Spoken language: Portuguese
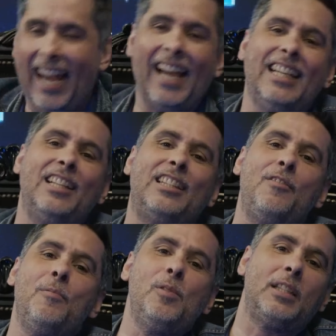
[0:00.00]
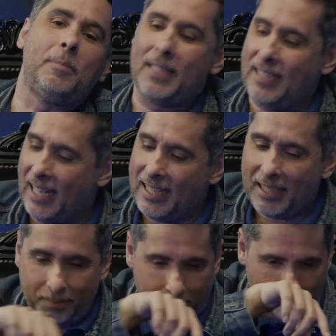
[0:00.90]
Aí ele teve muita
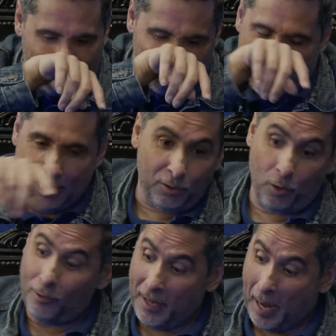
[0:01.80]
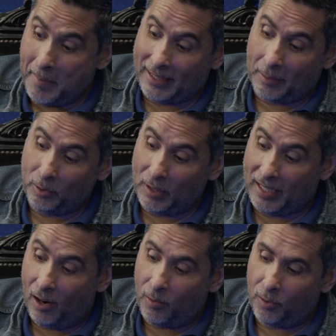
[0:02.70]
paciência. Ele usou uma ferramenta muito
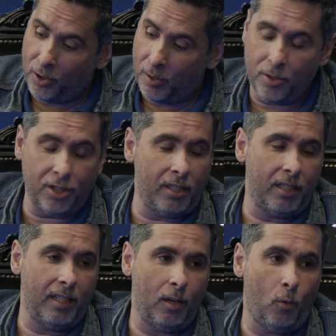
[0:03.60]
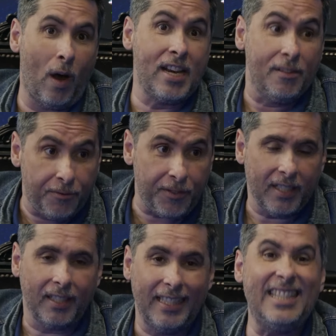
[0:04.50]
legal que eu chamo de what if
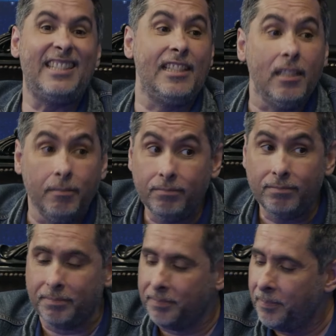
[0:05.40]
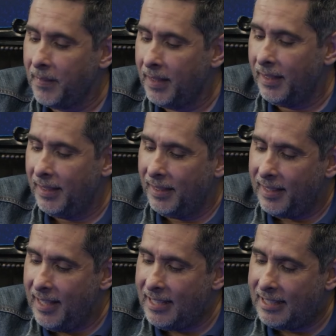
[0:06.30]
e se. E se?
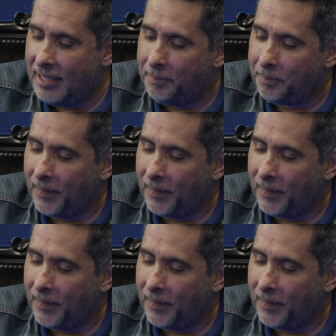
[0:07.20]
E se.